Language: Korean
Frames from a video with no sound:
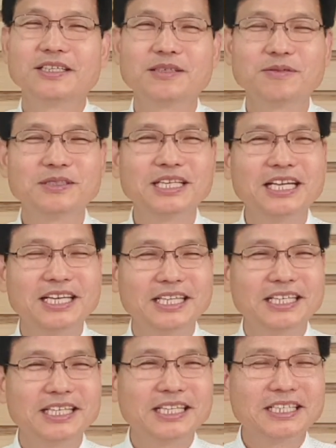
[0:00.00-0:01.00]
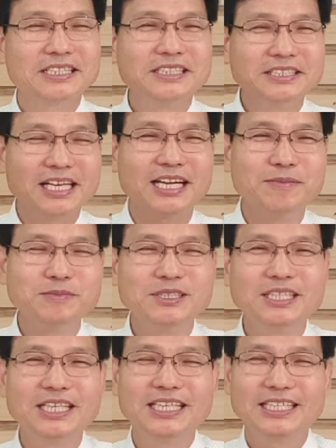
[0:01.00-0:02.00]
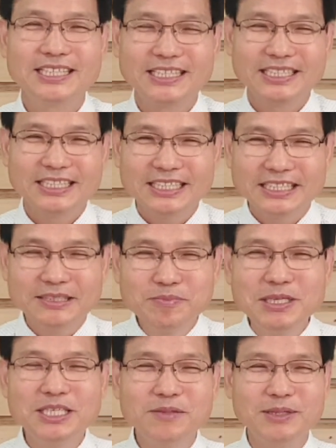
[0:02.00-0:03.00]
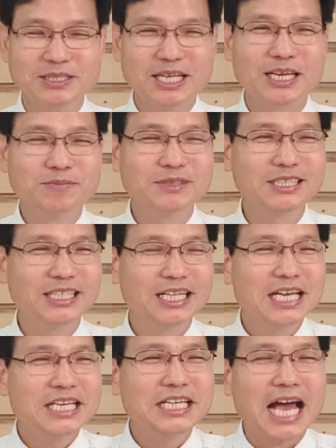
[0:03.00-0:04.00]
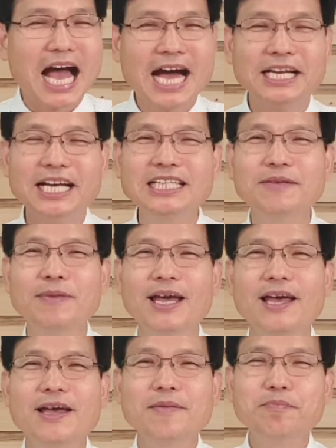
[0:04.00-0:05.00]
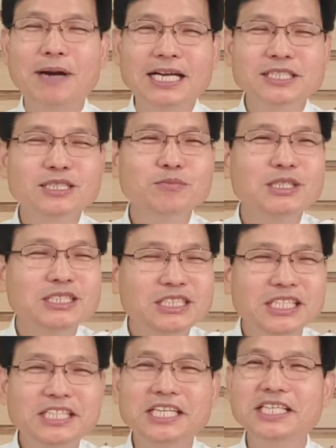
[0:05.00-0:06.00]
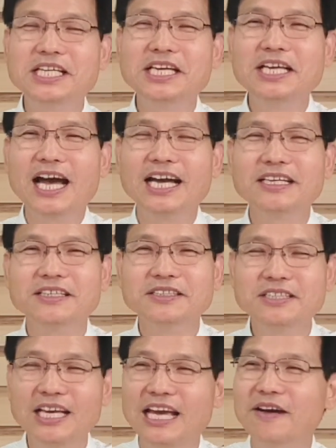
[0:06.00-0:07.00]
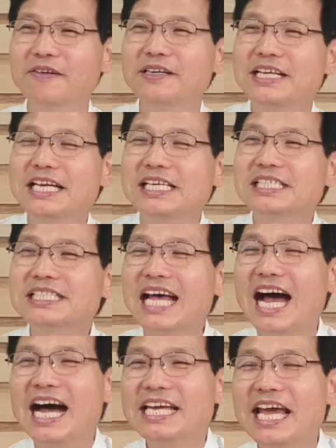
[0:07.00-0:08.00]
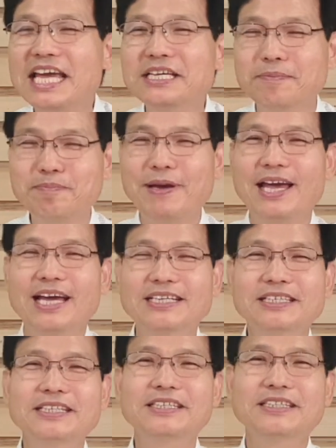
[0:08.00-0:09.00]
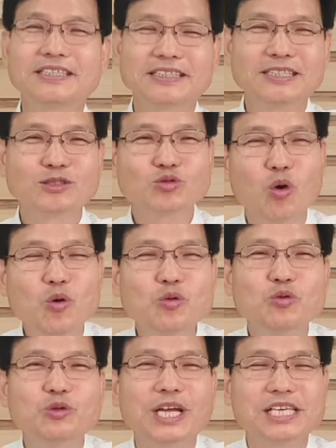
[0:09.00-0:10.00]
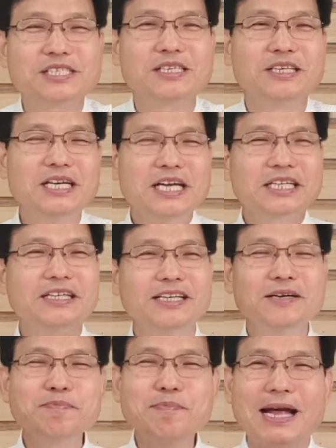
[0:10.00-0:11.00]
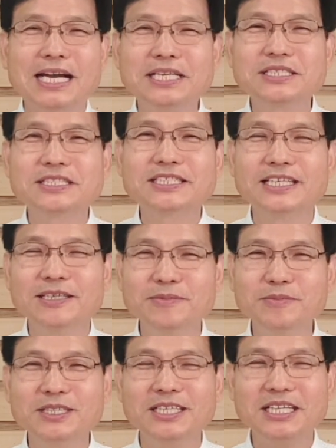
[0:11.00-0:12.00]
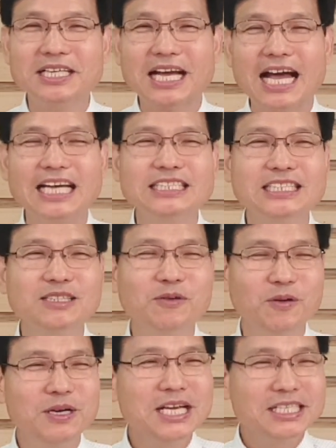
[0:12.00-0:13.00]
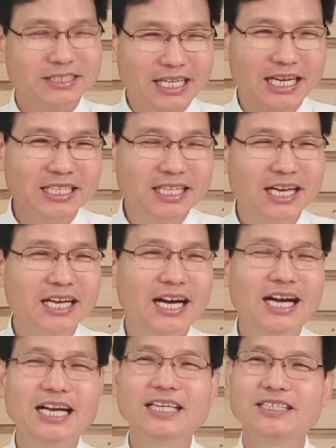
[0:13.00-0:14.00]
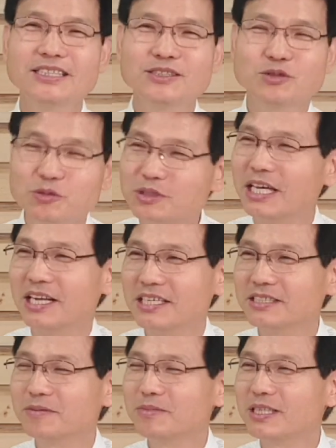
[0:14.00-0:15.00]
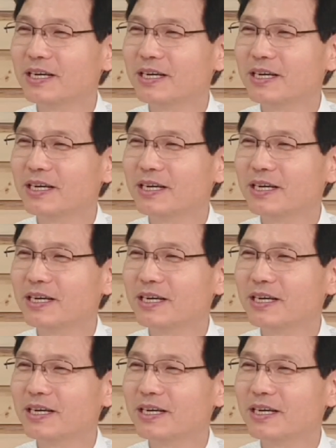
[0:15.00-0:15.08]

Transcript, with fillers: 여러분, 그 사람들이 믿음의 사람들이 이 하나님의 말씀을 지키기 위하여 어디에요? 사해 옆에 그, 그 동굴에서 그 말씀을 가지고 살다가 죽었다라는 겁니다.